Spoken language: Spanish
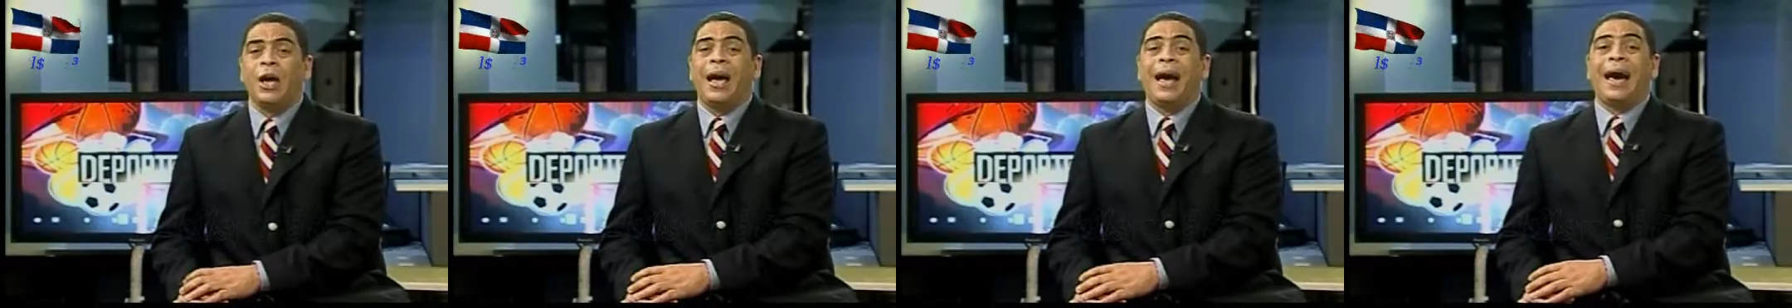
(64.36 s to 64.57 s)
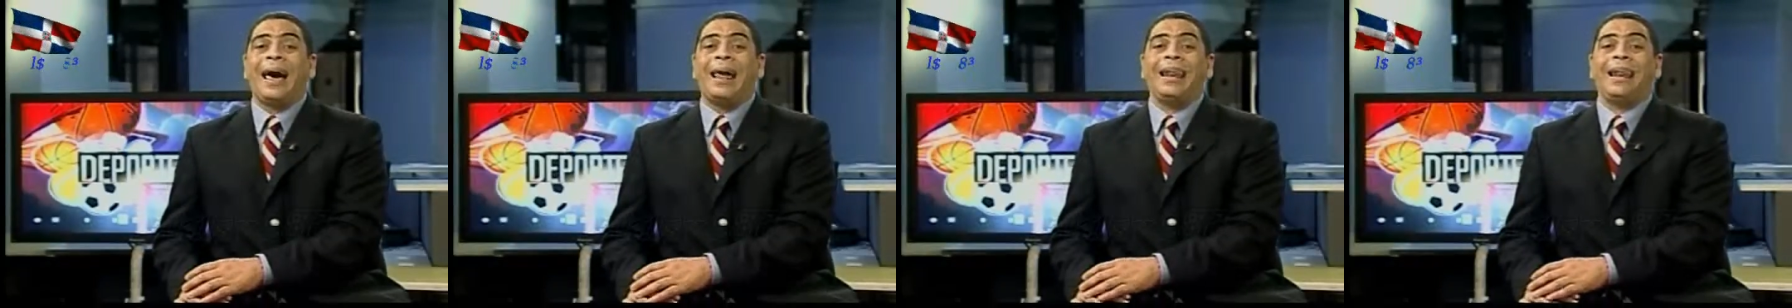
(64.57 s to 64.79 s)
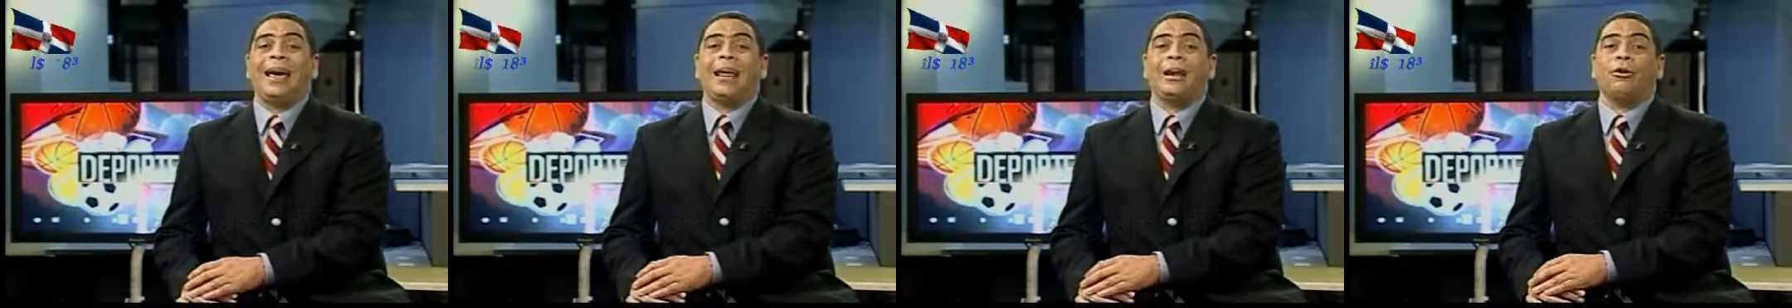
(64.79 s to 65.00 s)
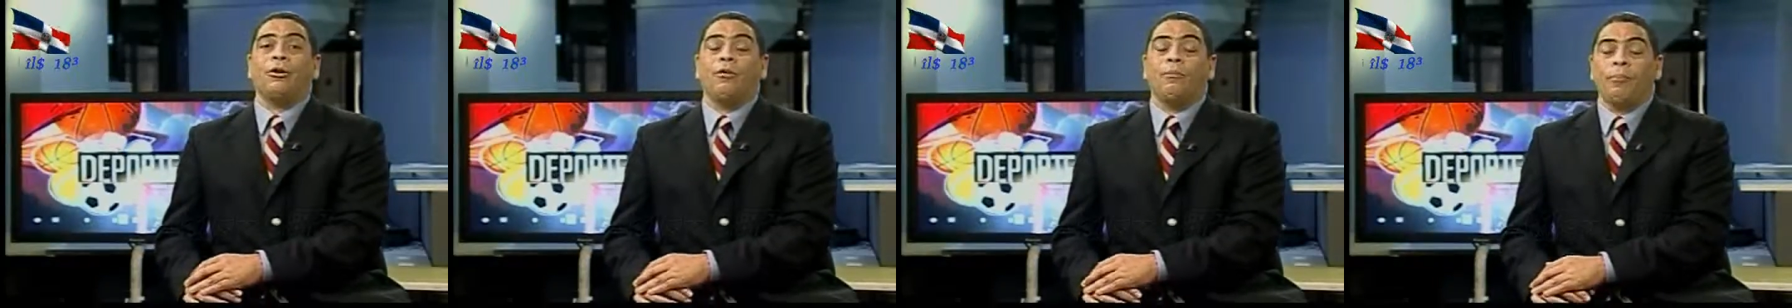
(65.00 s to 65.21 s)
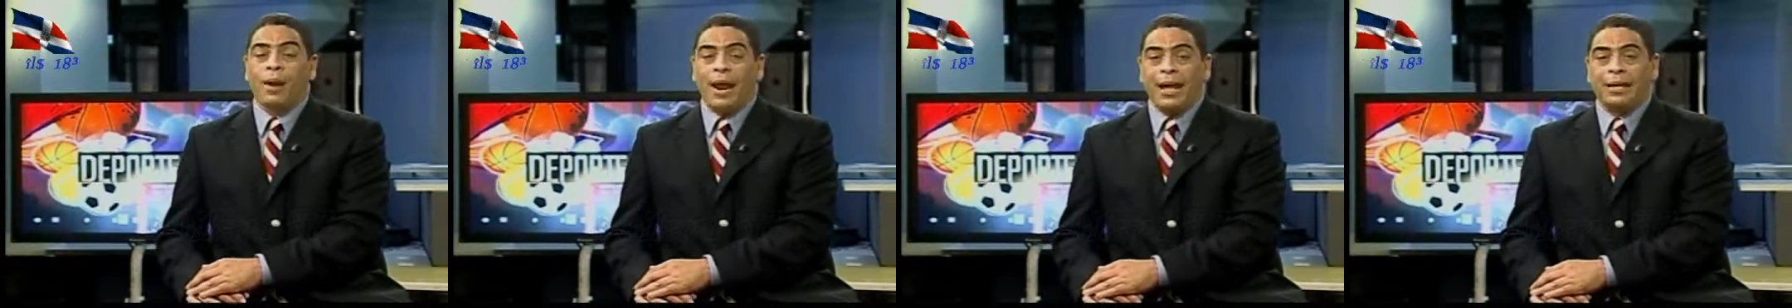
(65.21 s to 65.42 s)
a largo
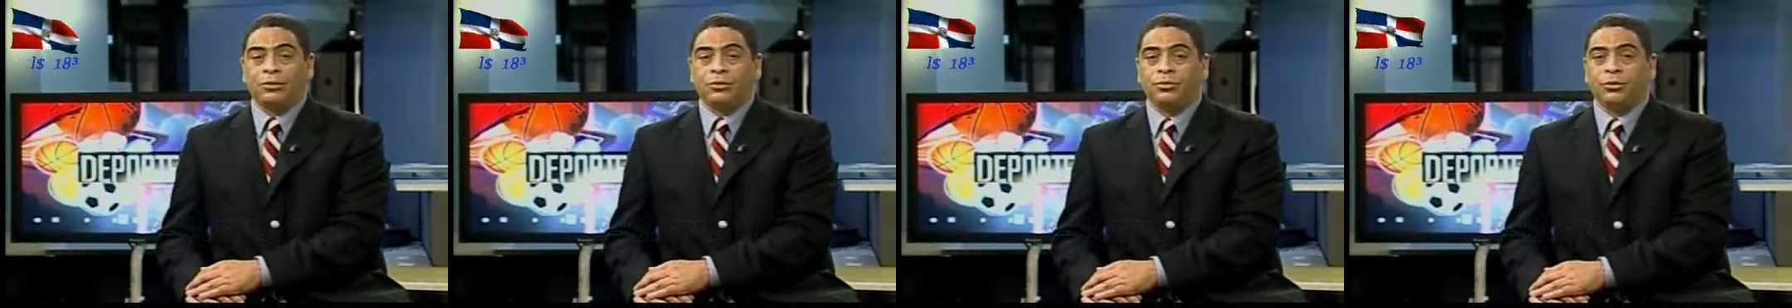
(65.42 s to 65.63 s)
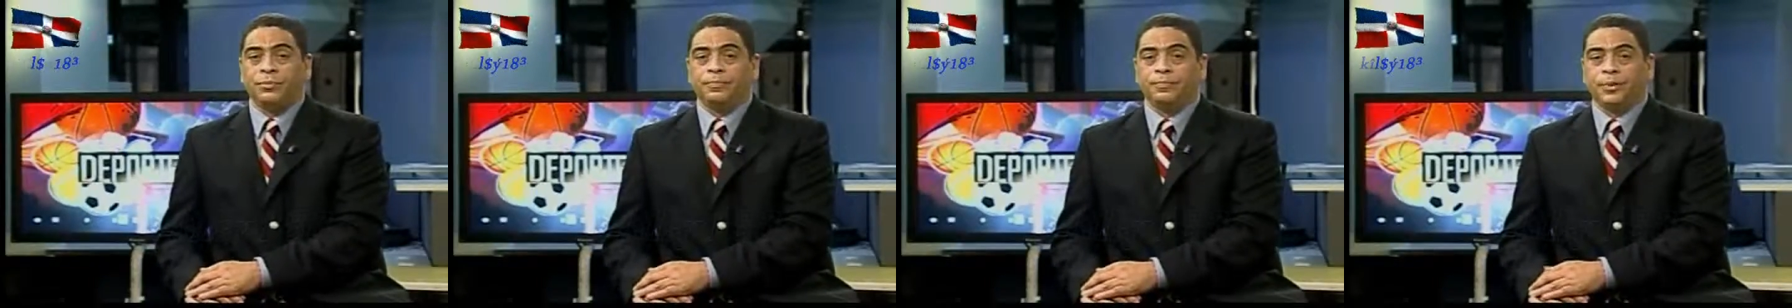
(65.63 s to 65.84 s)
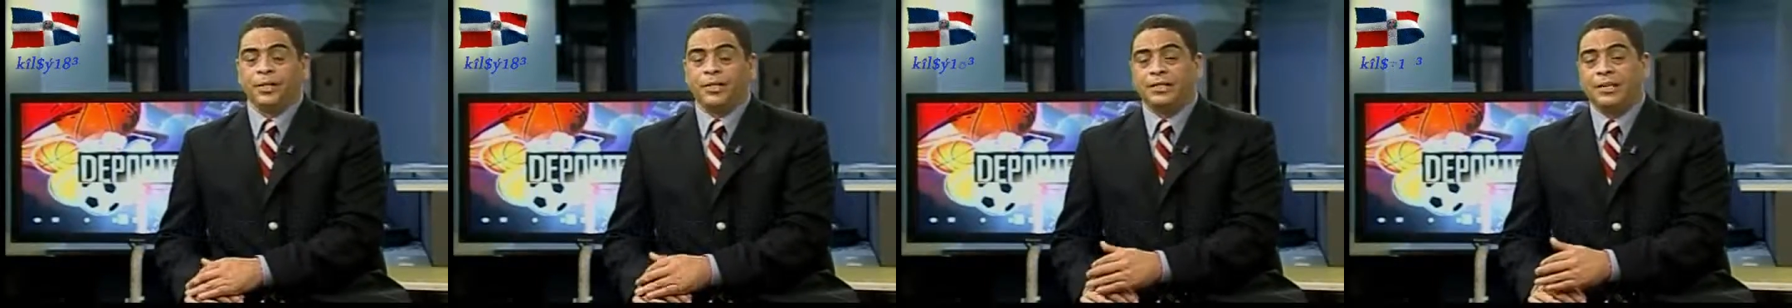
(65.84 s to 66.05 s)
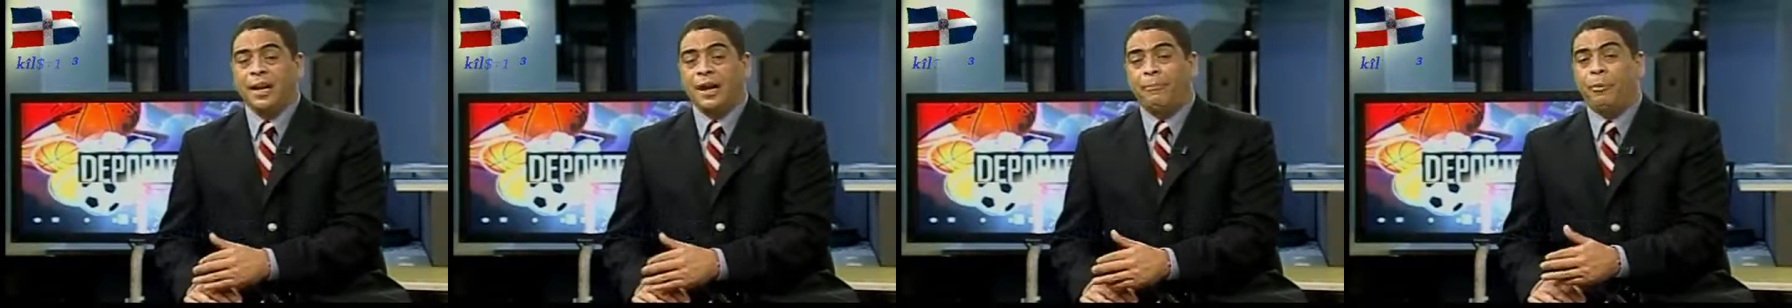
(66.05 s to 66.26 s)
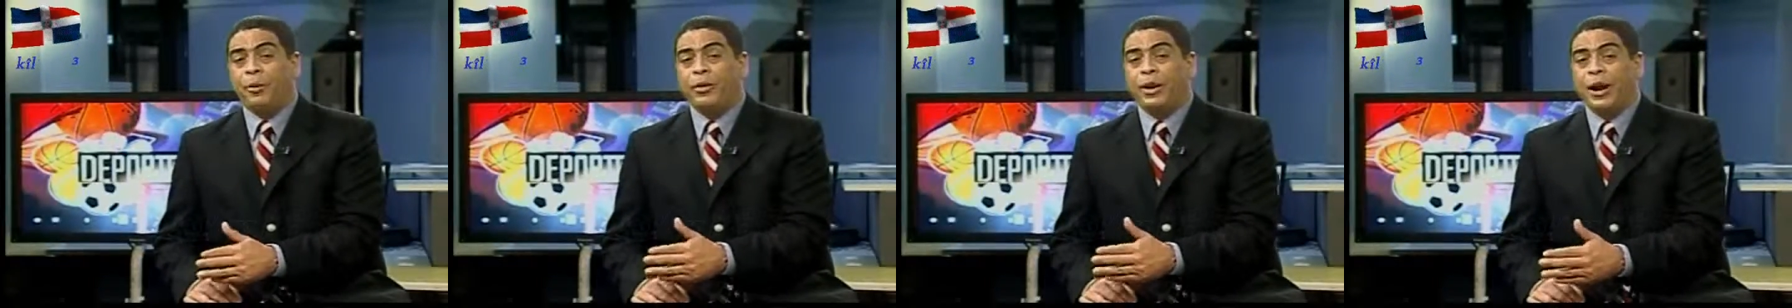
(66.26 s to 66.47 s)
plazo quizás
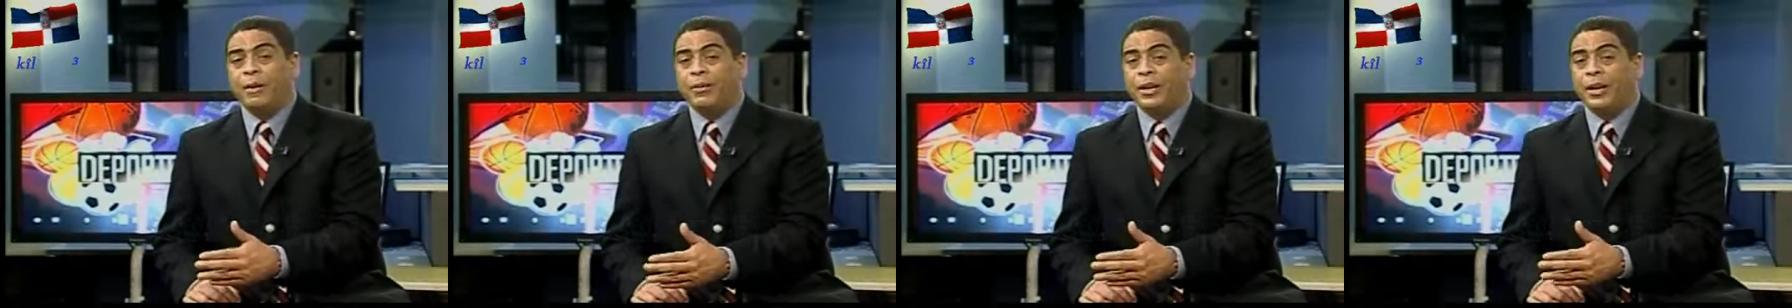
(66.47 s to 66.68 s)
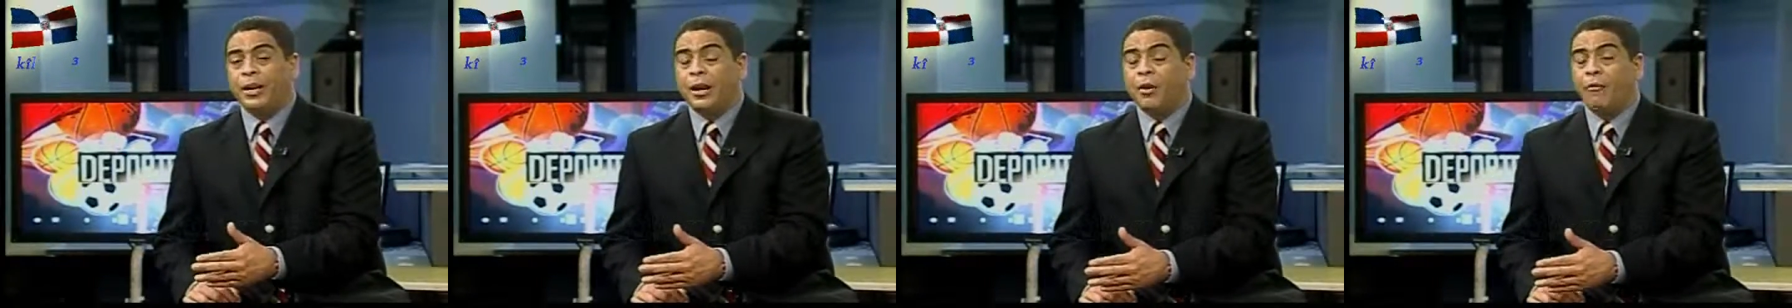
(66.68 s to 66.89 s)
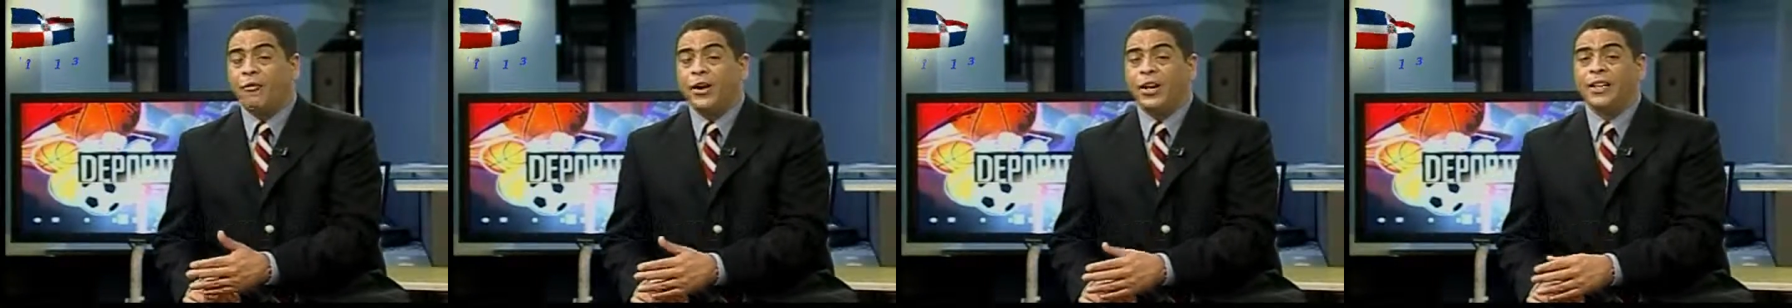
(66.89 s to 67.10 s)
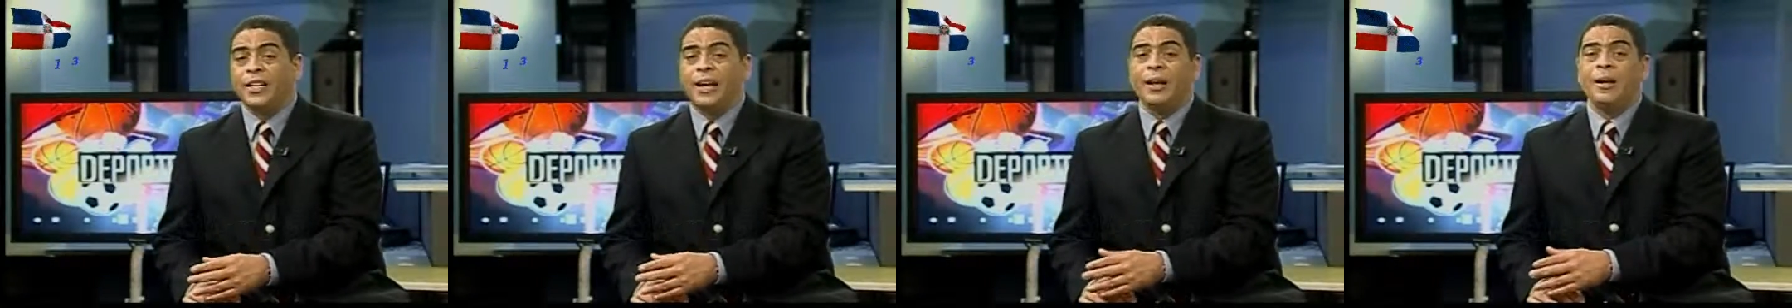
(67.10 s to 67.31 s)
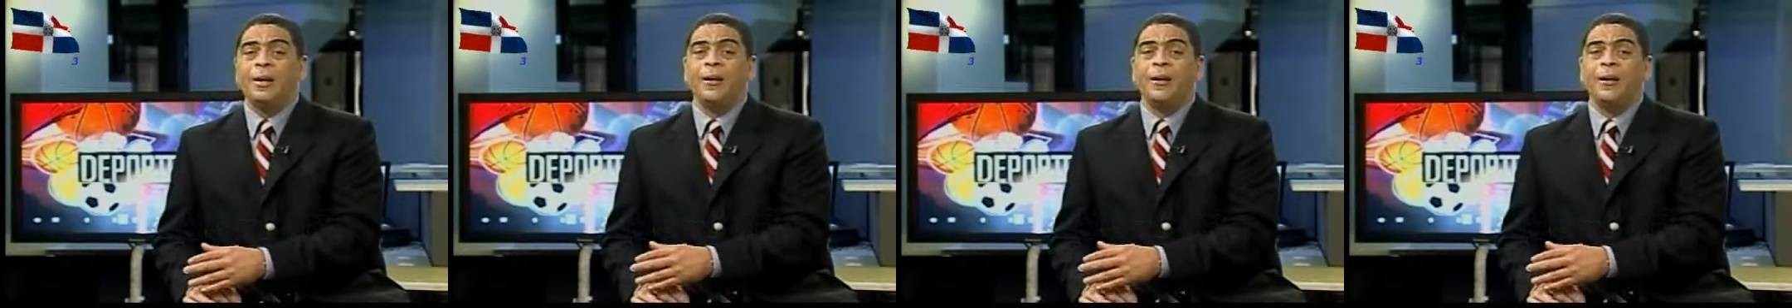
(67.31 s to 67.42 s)
podrá venir la oferta